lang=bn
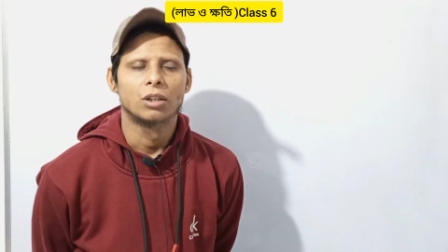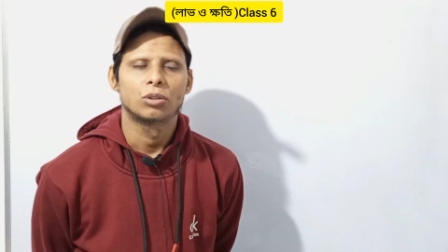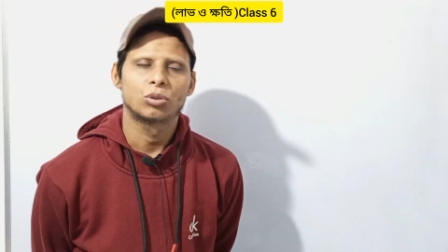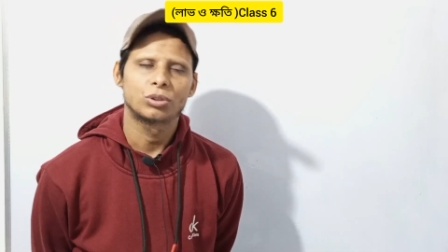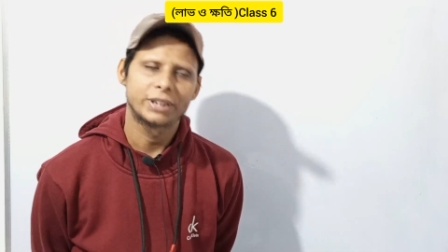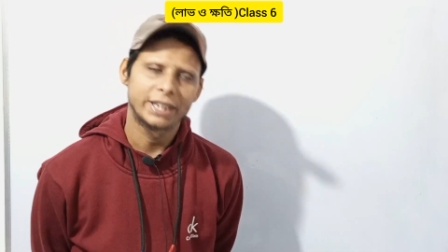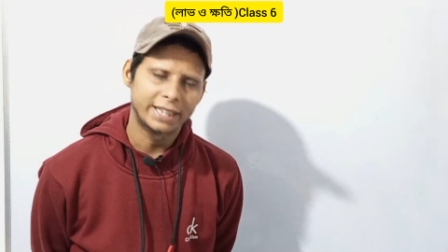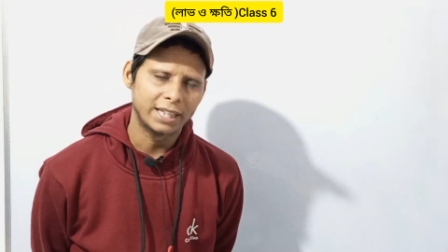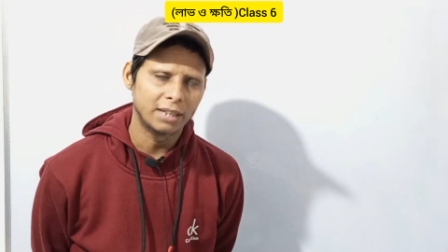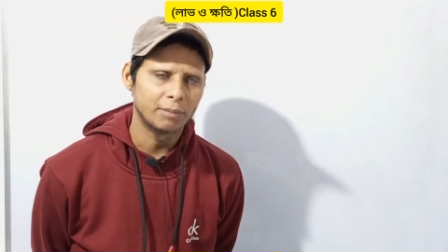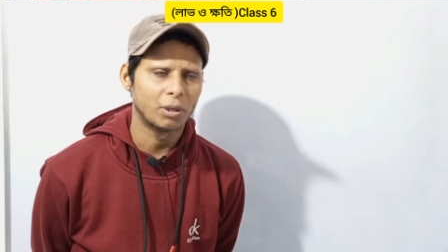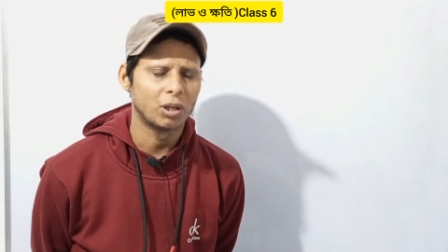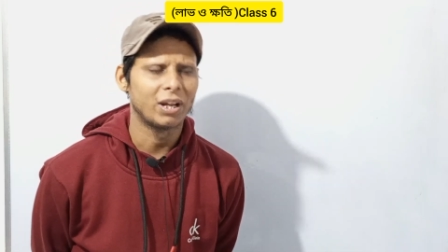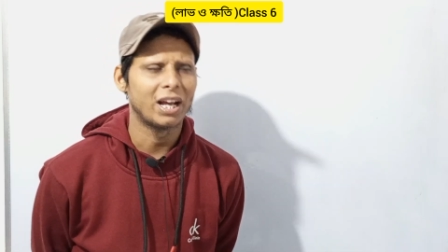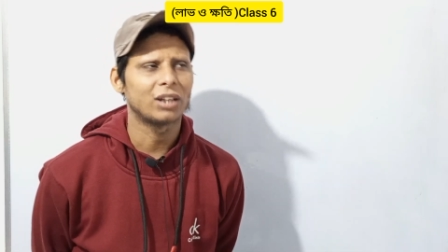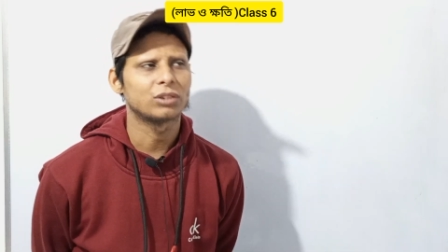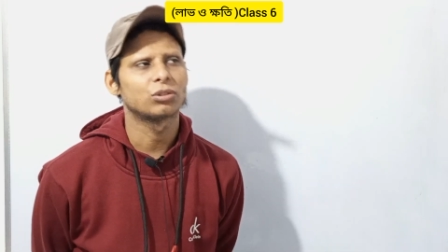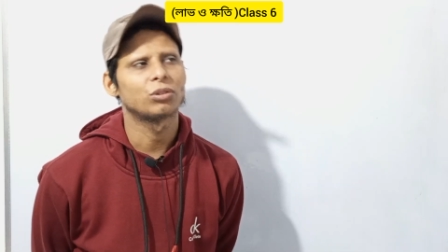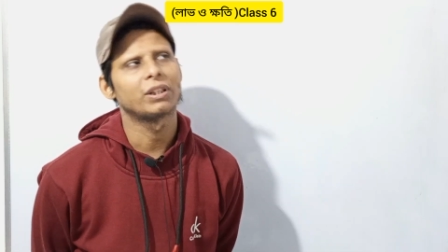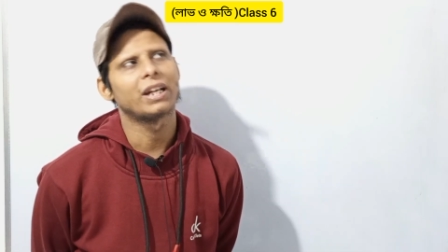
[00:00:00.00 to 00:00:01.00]
তো সেটাই ভালো
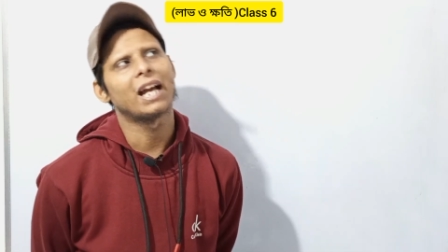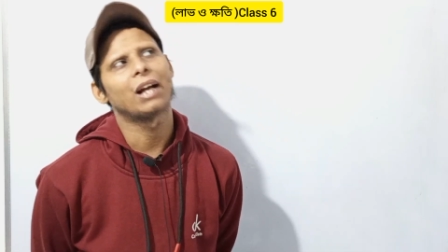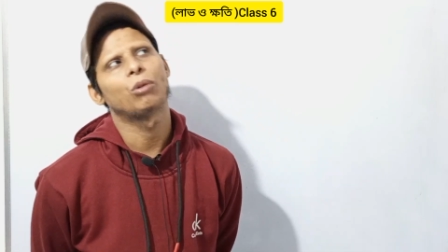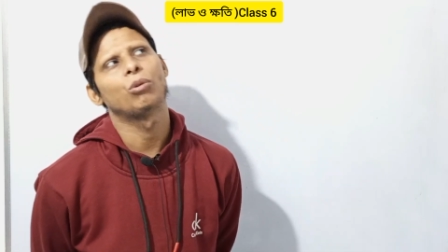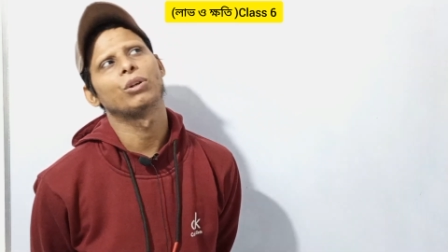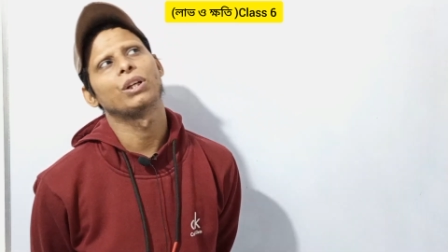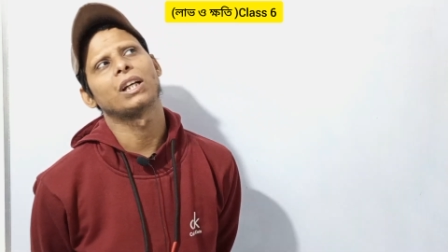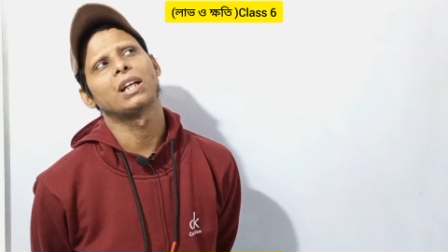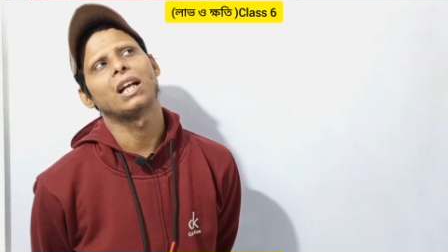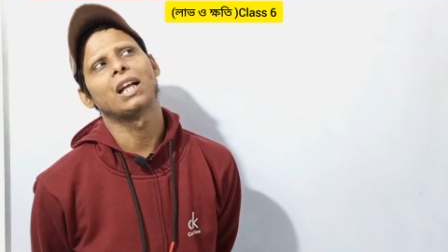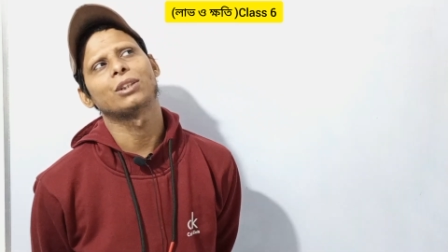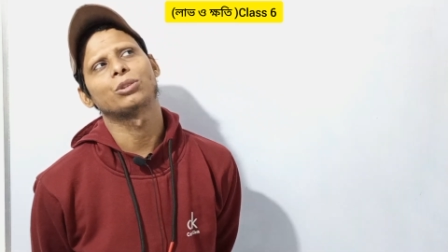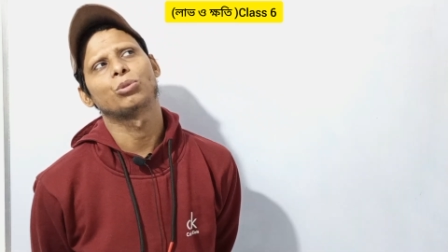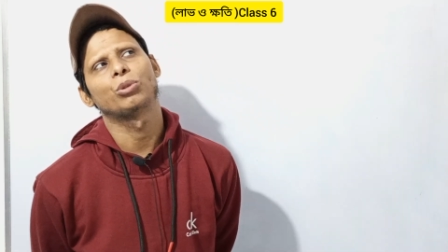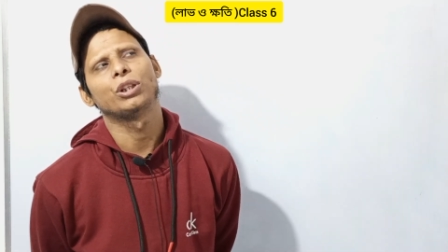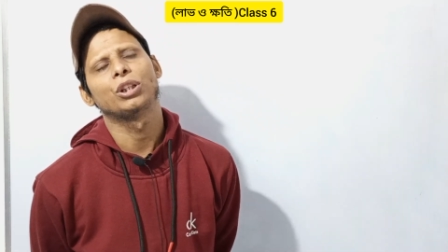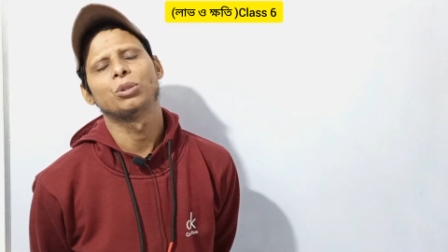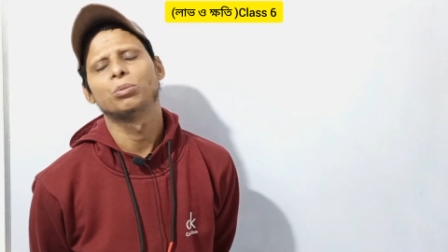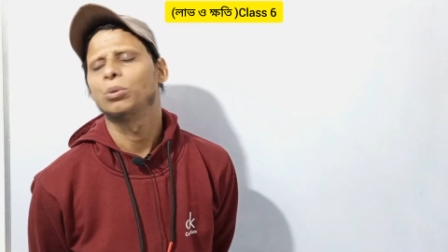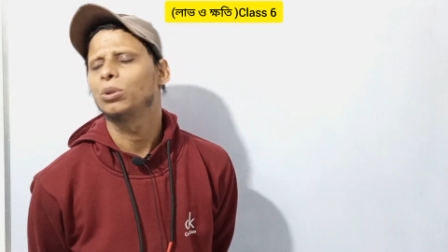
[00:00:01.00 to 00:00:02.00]
একসঙ্গে এক ঘন্টা ক্লাস
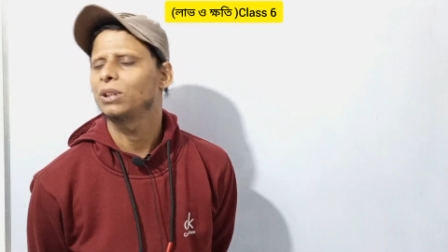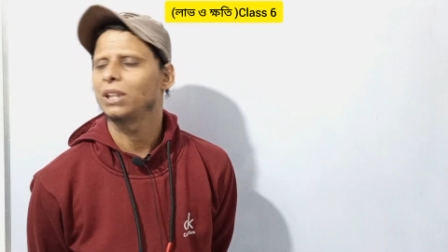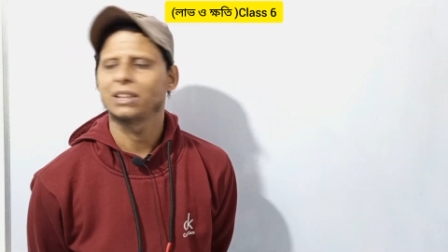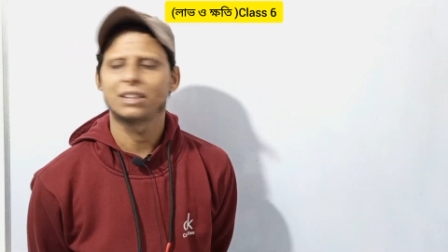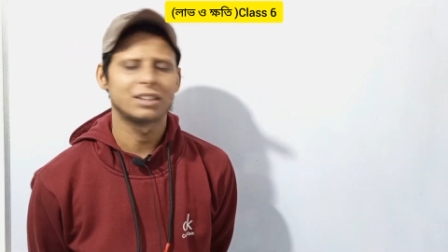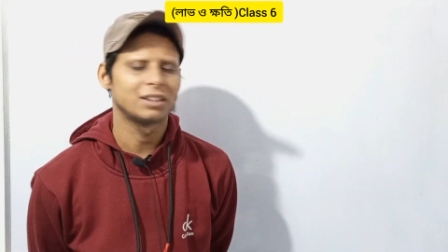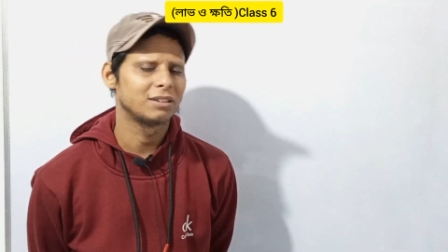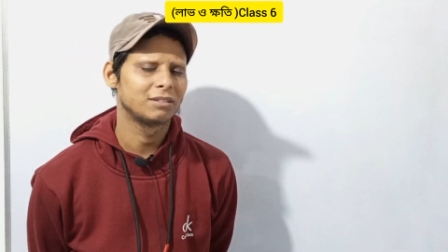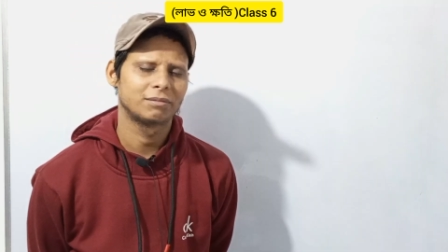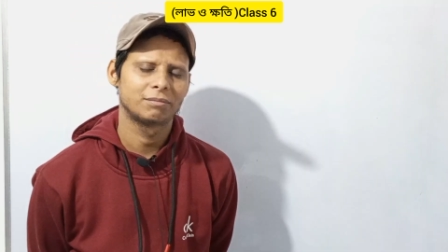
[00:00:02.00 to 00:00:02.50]
করিয়ে দেবো তাতে